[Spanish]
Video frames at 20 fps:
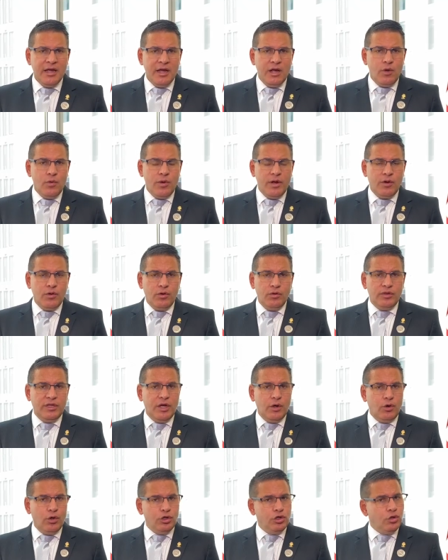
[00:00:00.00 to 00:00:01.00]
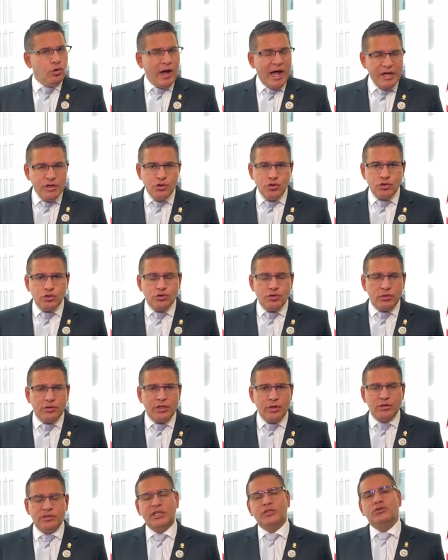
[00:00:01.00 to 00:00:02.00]
luego de ocho años
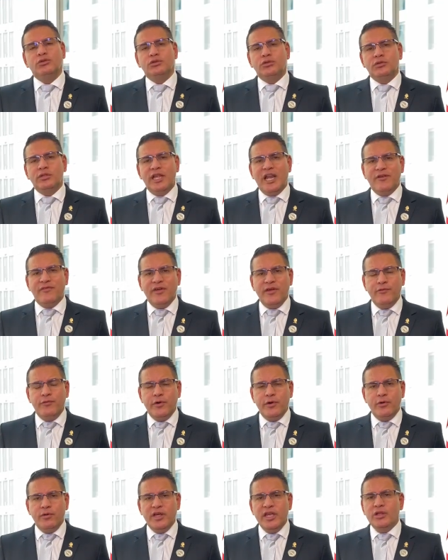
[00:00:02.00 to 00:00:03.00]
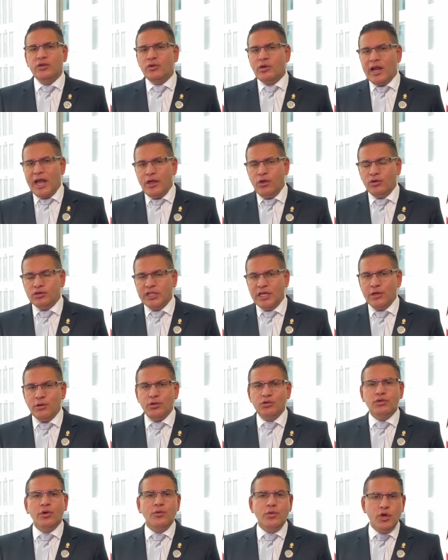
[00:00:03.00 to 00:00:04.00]
donde los asuntos de la fe fueron ignorados e
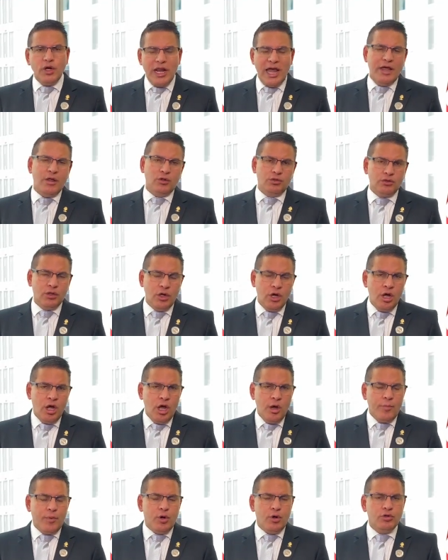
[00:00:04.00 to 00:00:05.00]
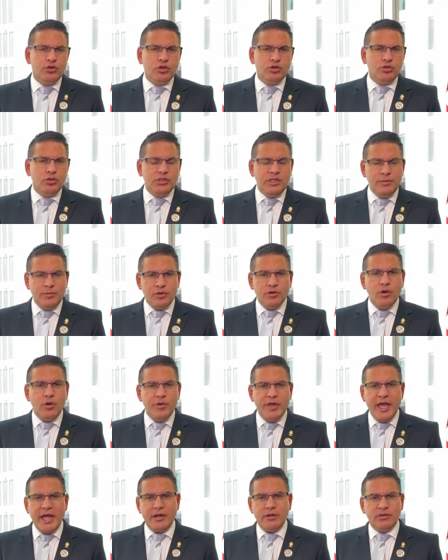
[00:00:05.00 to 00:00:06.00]
incluso burlados por los dos últimos
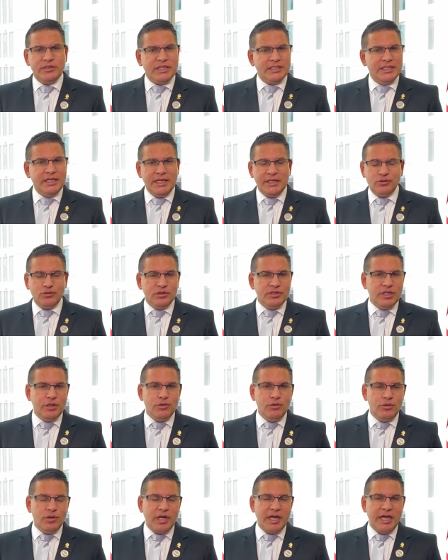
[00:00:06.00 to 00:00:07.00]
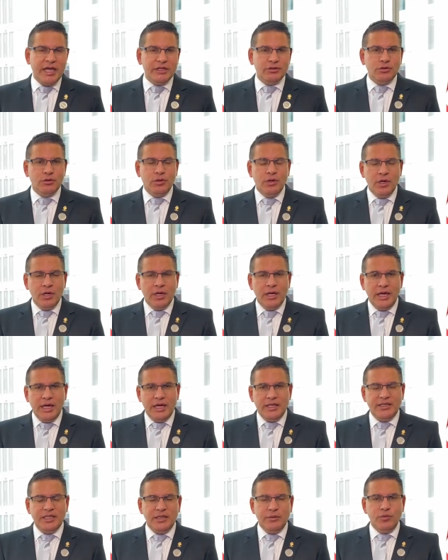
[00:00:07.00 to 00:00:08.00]
gobiernos. Así que estoy seguro que eso
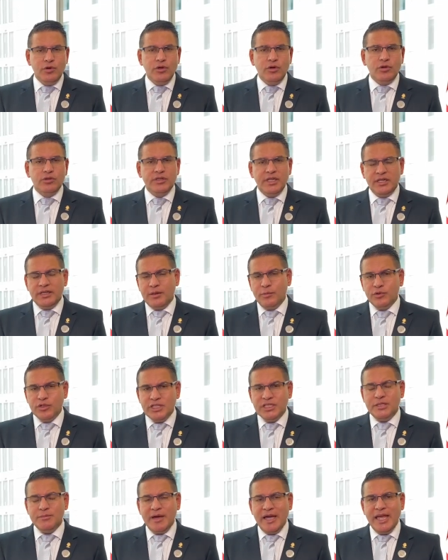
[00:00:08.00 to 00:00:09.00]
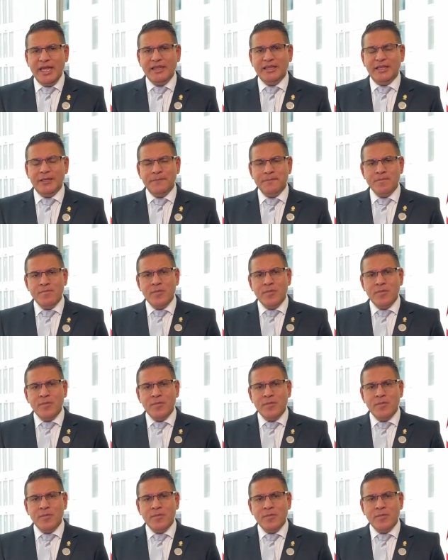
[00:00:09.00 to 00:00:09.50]
eh, tiene muy contenta a muchísima gente.